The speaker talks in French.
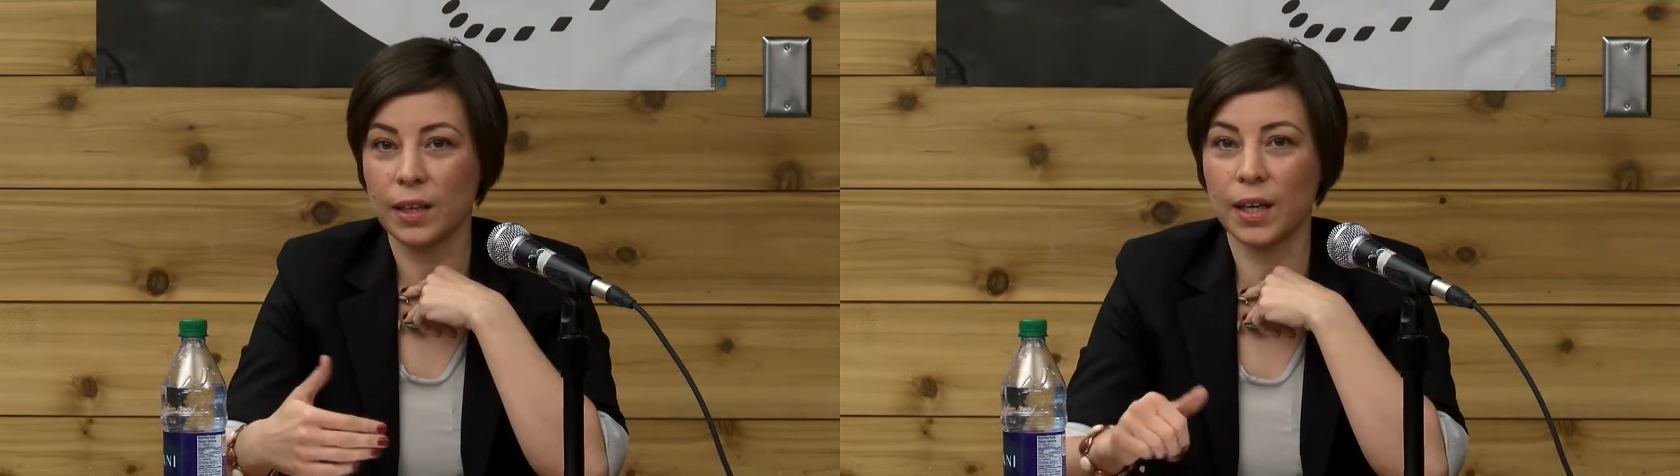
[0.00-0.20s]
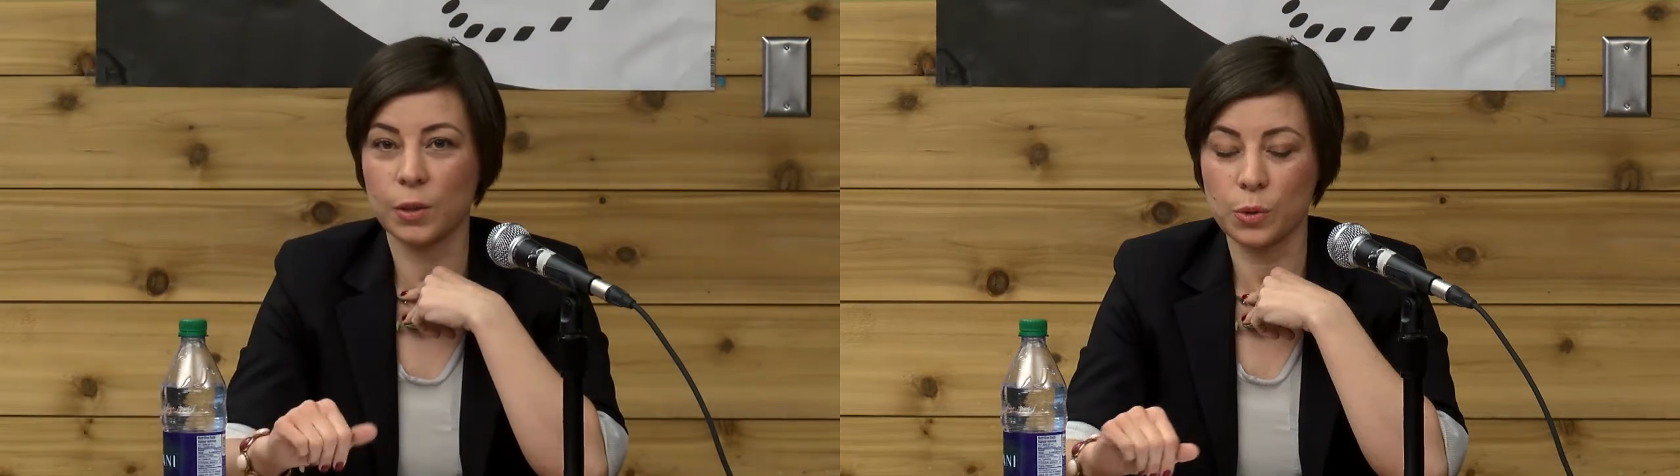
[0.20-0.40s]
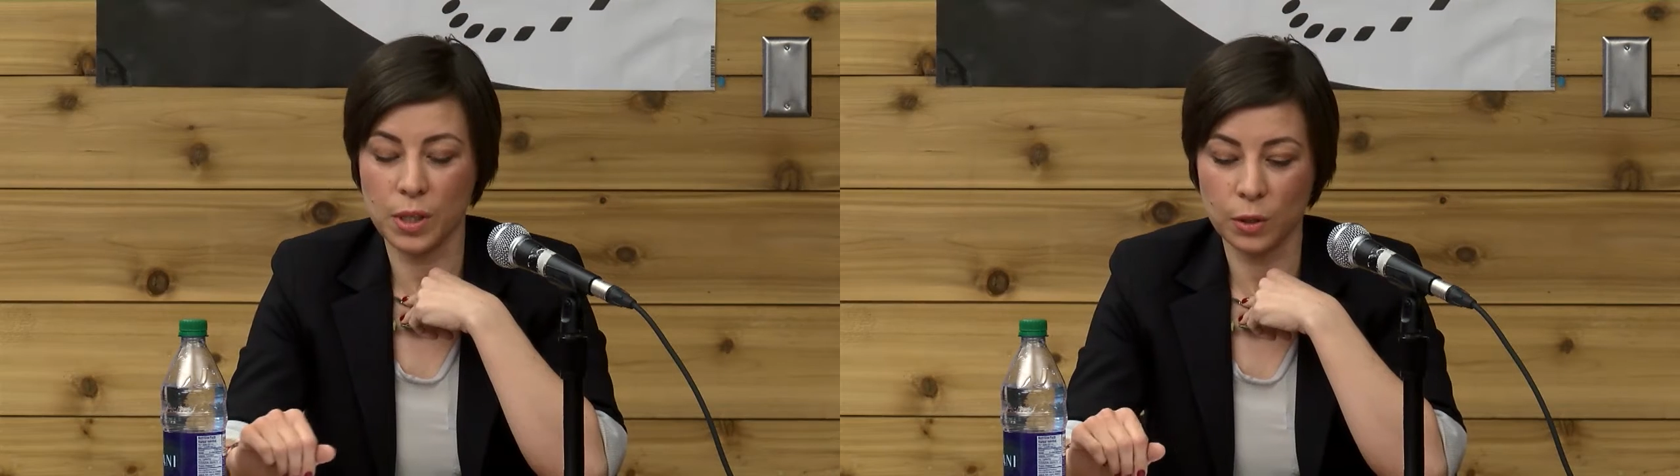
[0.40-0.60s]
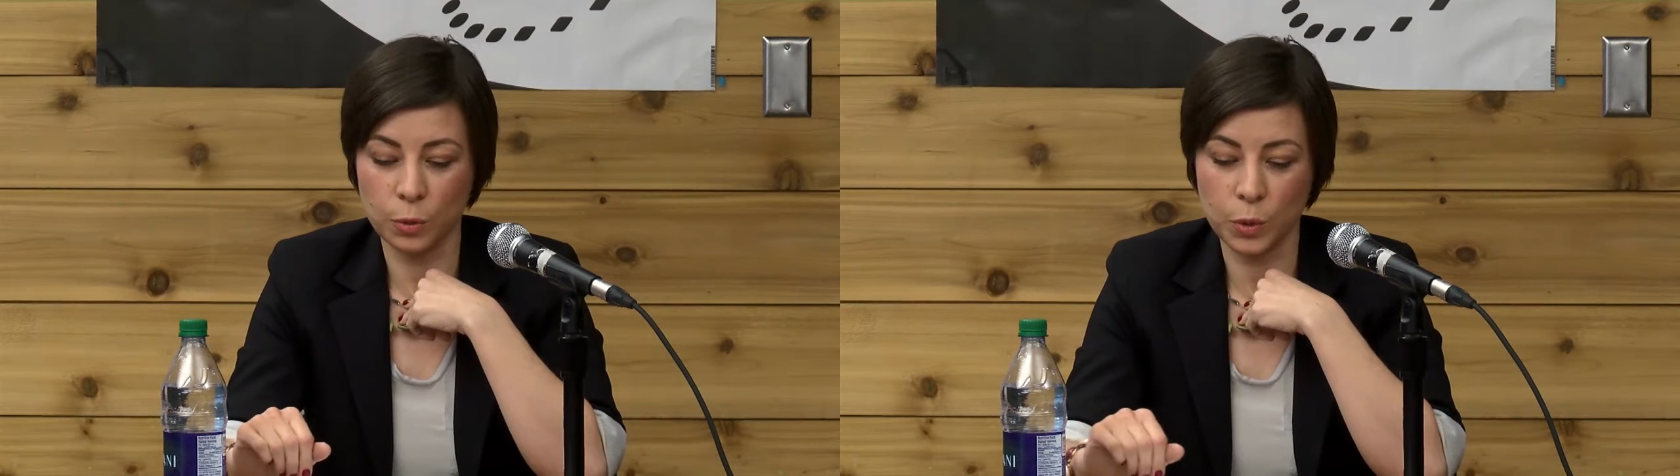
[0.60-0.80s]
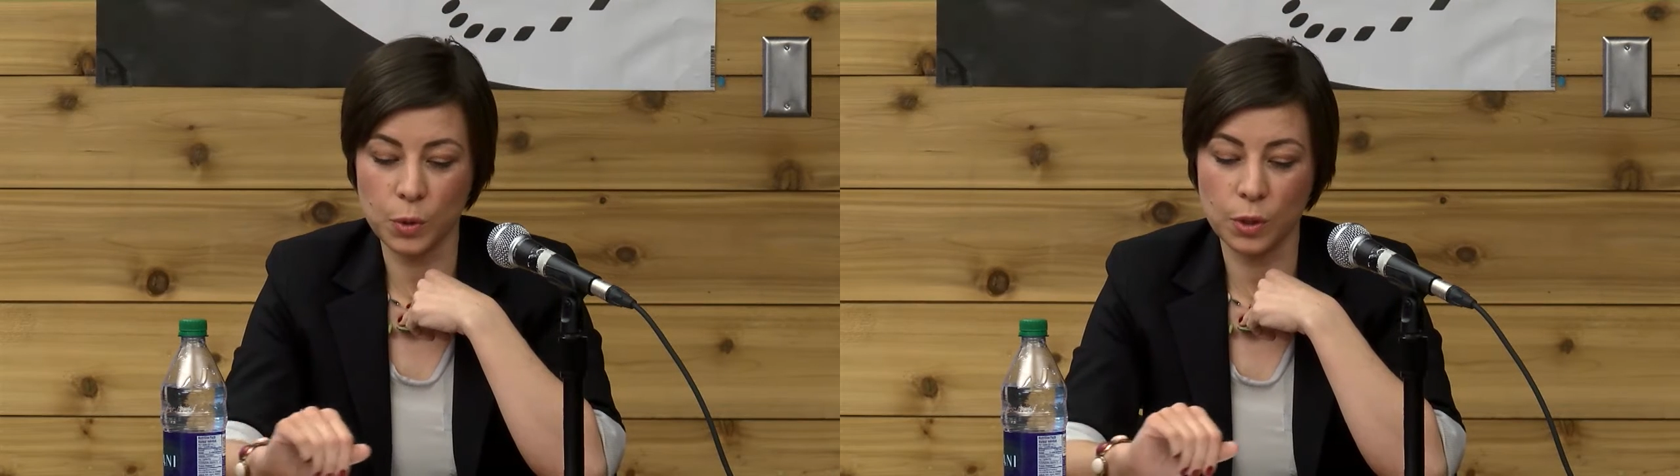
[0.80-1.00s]
à cause d'un
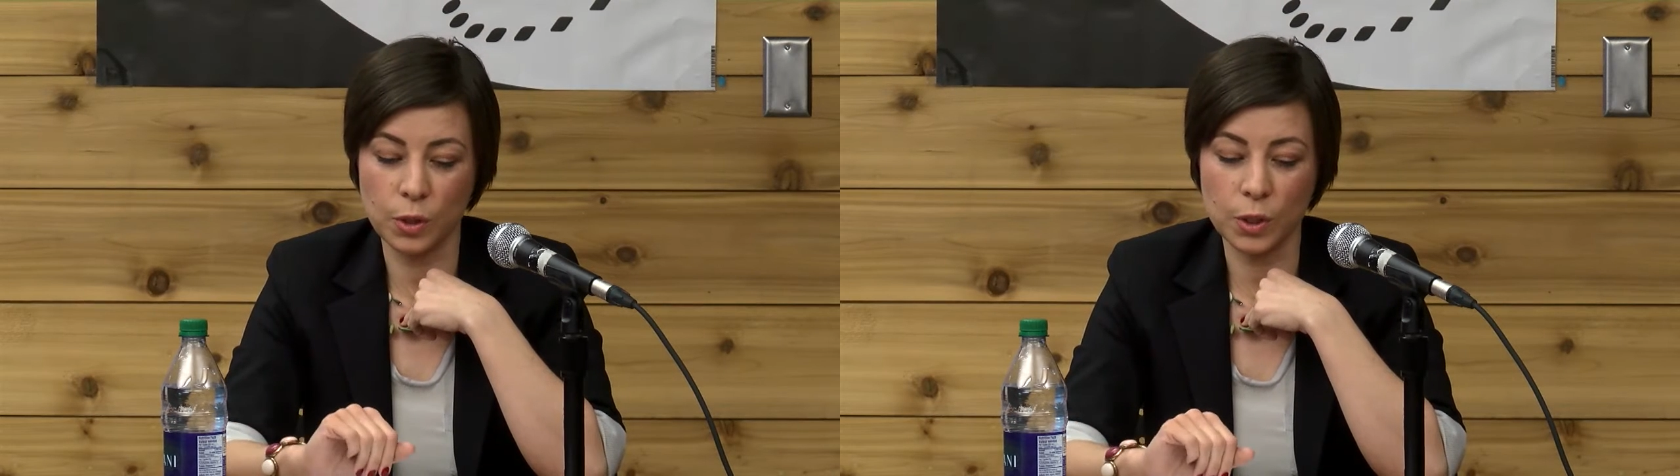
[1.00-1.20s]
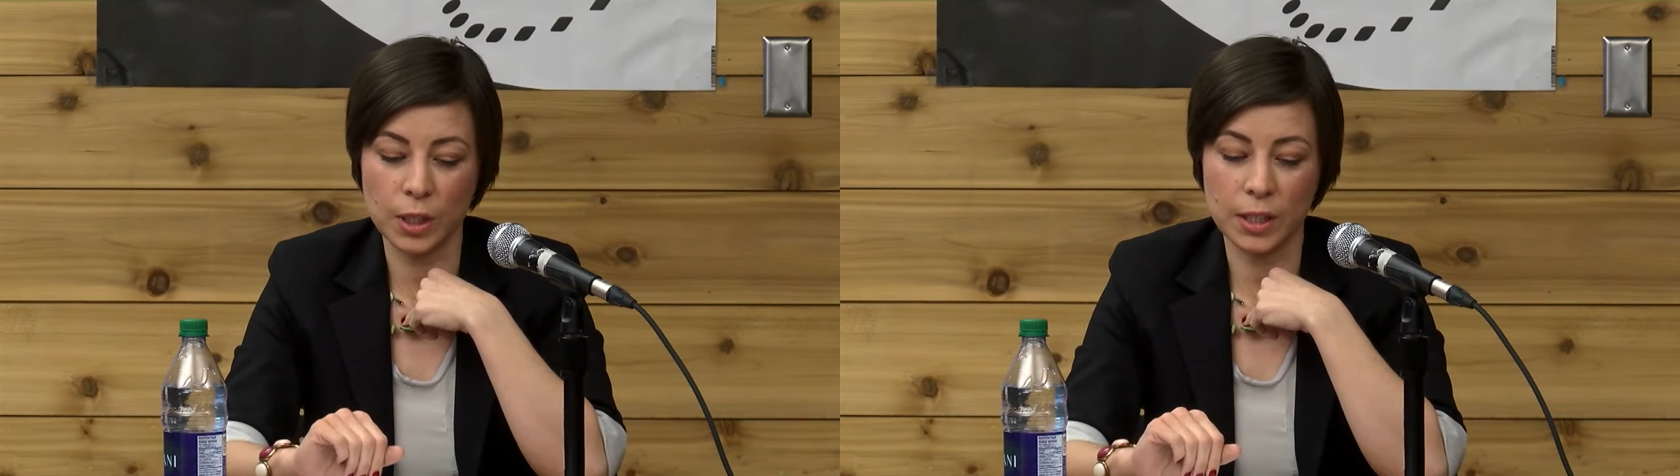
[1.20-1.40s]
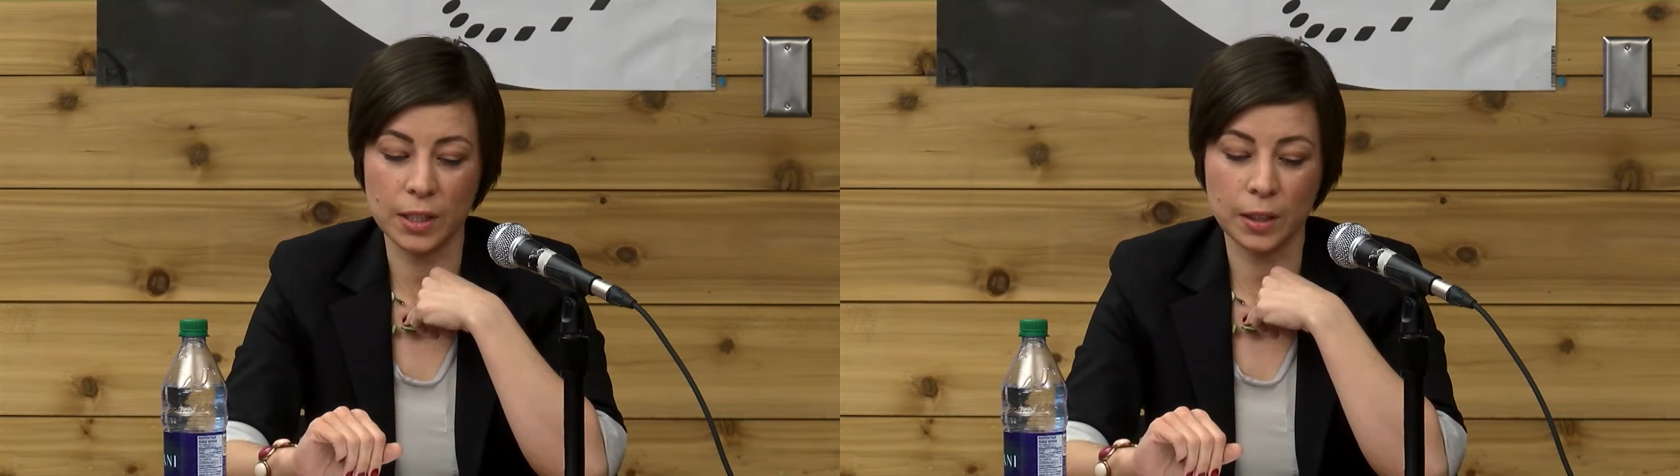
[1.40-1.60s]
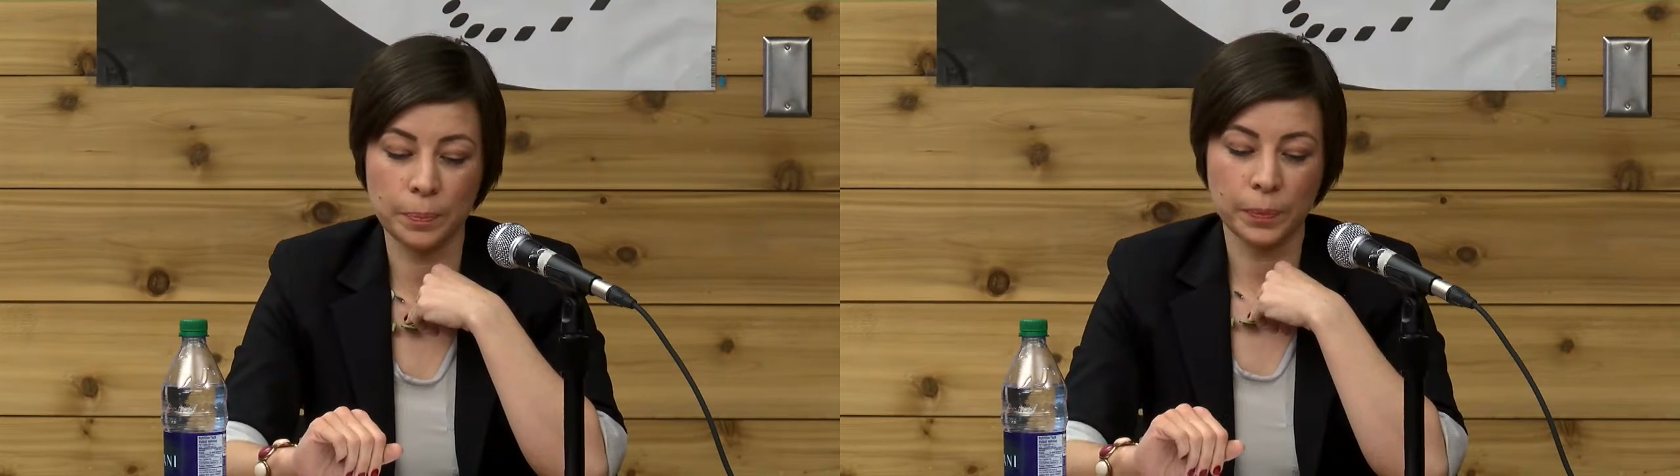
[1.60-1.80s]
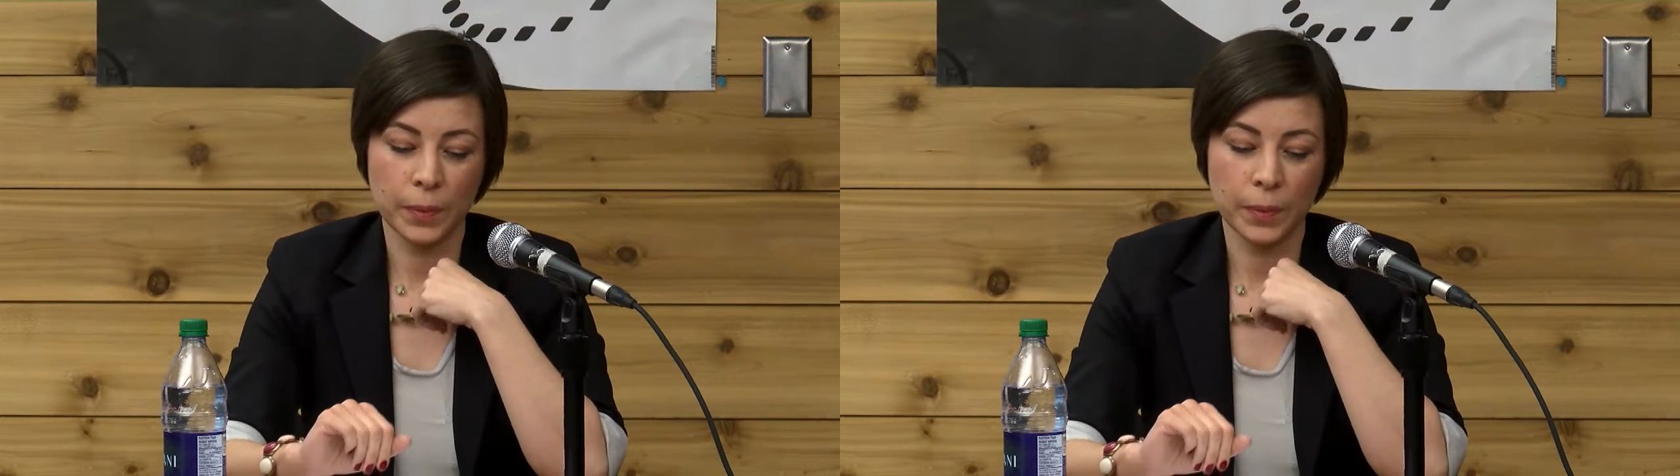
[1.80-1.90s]
trouble musculosquelettique.